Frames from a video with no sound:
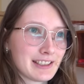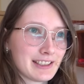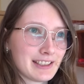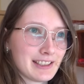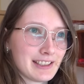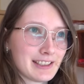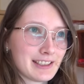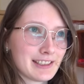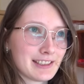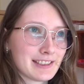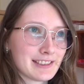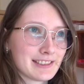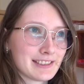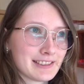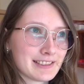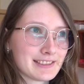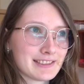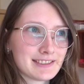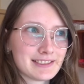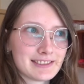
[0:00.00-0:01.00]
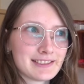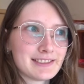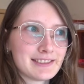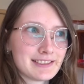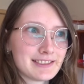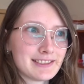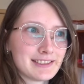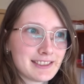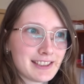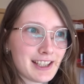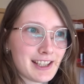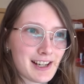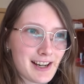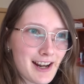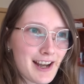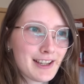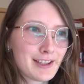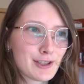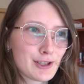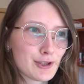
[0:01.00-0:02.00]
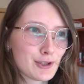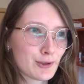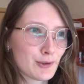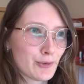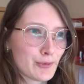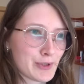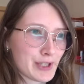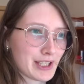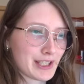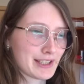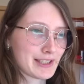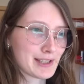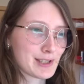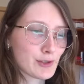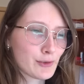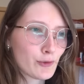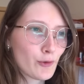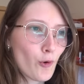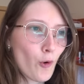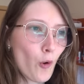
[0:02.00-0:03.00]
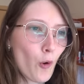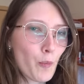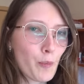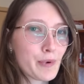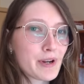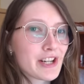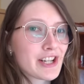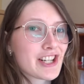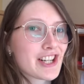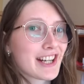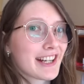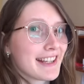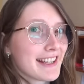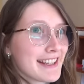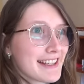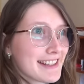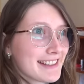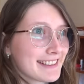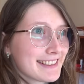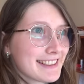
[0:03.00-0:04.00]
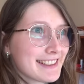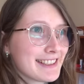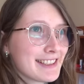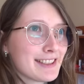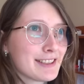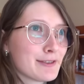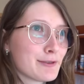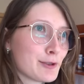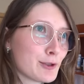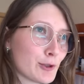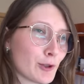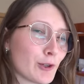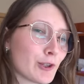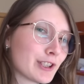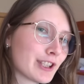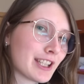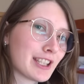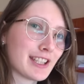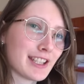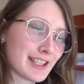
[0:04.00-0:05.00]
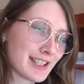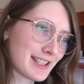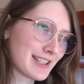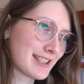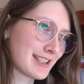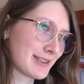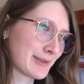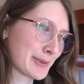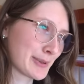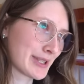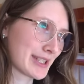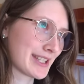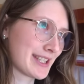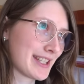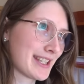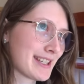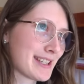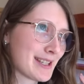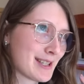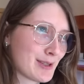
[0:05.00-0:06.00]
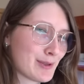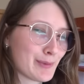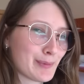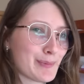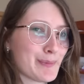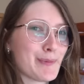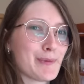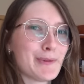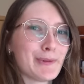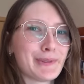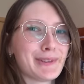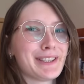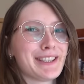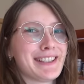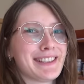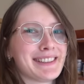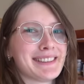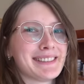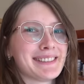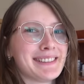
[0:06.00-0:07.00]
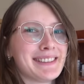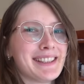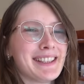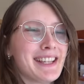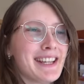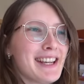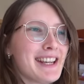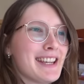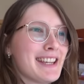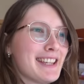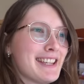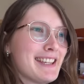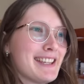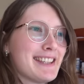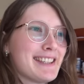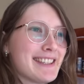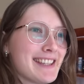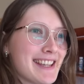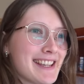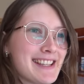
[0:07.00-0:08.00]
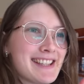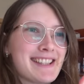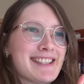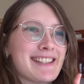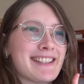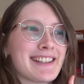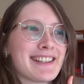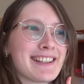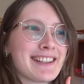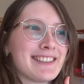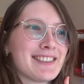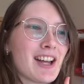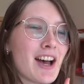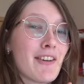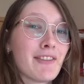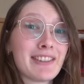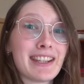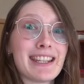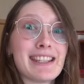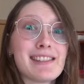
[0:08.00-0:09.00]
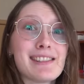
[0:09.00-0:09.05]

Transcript: и я рада, что всякие свопы, шеринги, все это есть вот здесь, в Пунке. И есть э, главные